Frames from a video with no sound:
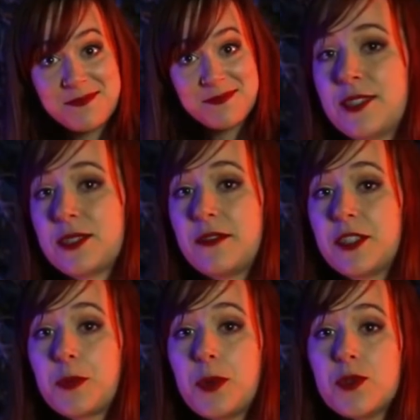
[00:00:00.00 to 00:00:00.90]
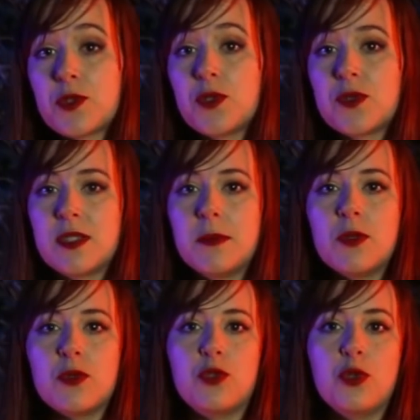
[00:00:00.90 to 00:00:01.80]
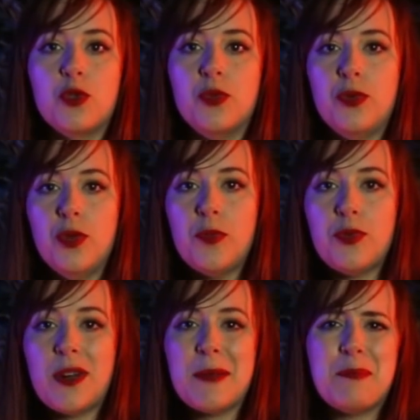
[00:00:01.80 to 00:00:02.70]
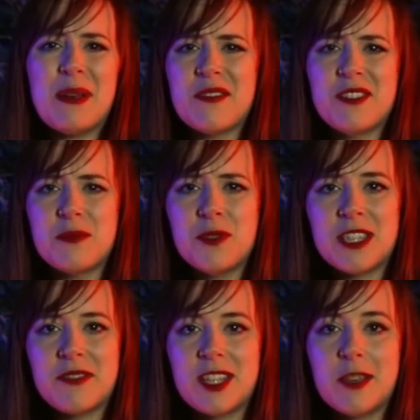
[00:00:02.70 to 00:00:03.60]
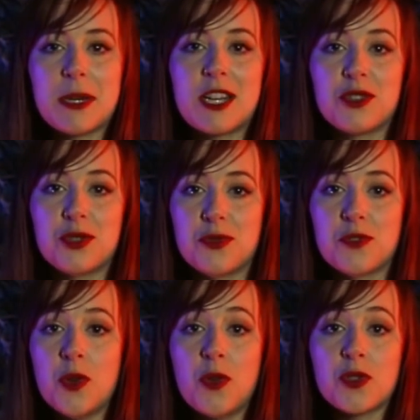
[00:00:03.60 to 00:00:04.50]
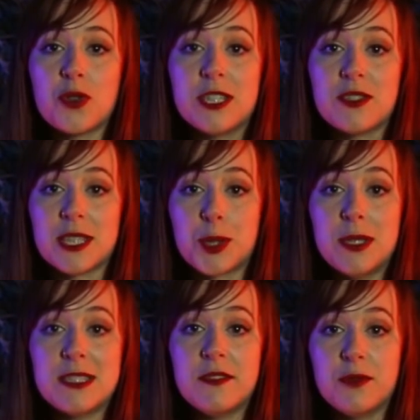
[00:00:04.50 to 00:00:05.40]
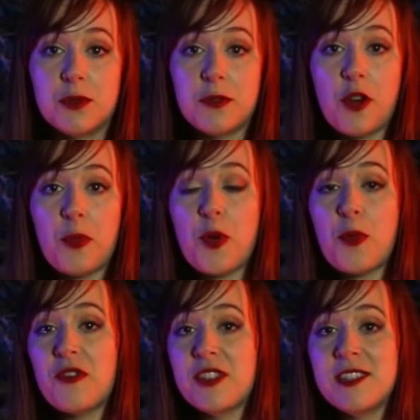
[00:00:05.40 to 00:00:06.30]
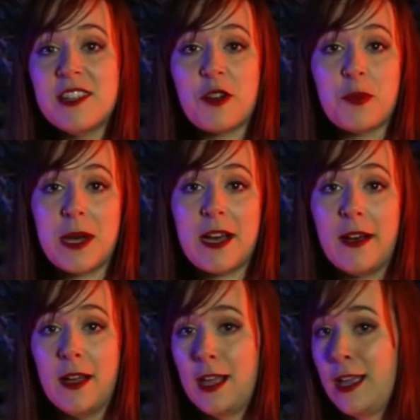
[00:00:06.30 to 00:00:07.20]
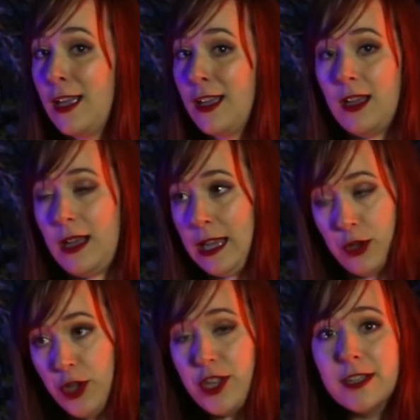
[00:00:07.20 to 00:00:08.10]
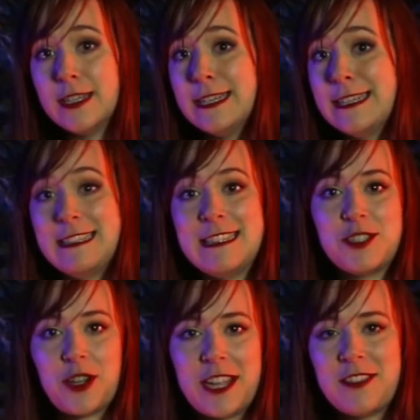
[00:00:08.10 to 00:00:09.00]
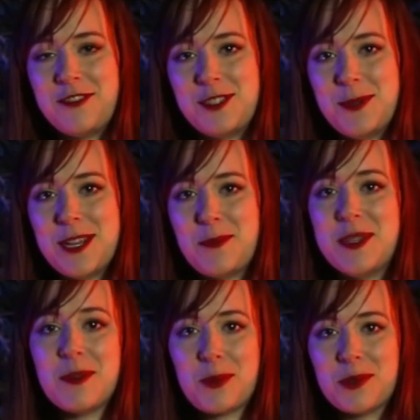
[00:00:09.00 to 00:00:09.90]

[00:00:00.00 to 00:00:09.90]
Les scientifiques pensent que nos amis aux yeux globuleux pourraient parfaitement naviguer précautionneusement entre les tentacules des siphonophores pour profiter d'un repas à l'œil, les organes visuels bien